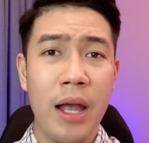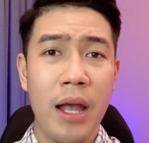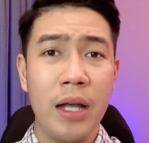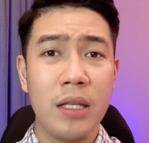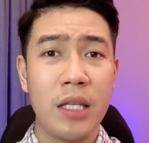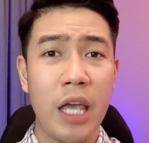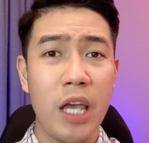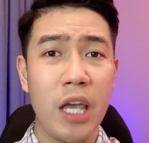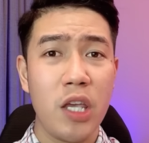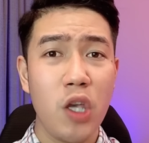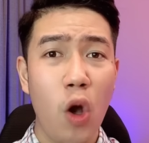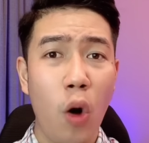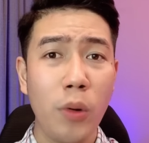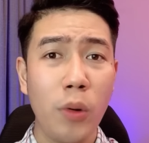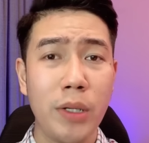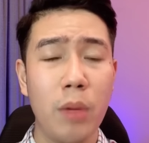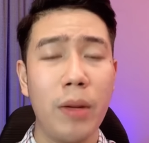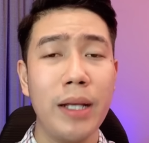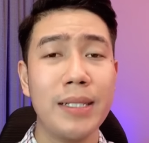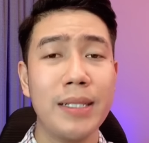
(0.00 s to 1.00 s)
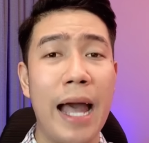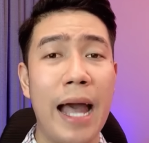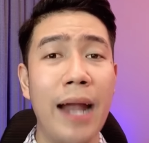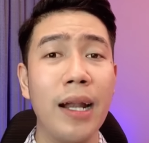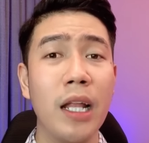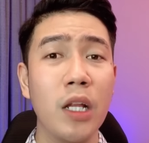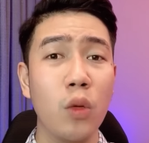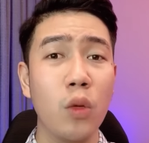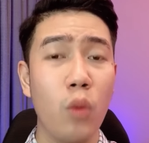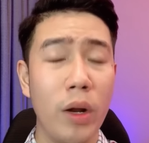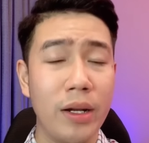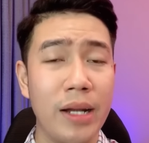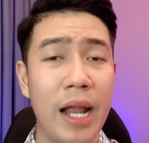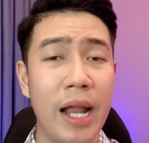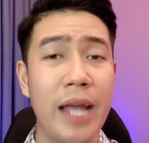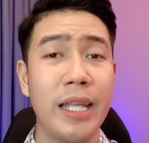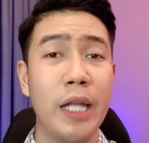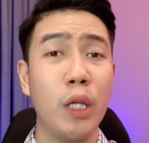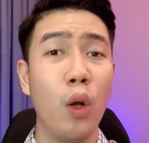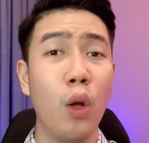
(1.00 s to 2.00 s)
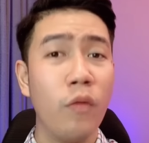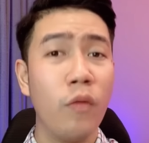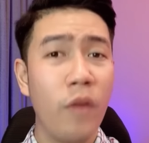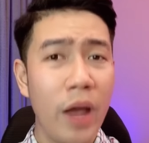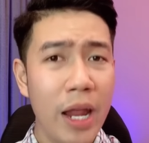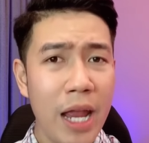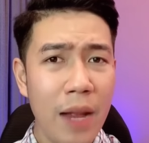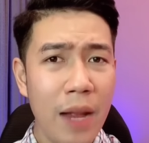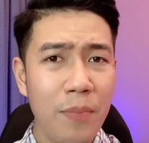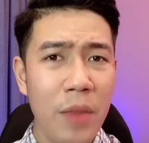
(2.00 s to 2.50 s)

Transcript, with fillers: chị vô trong cái xã linh Quỳnh này chị thu phí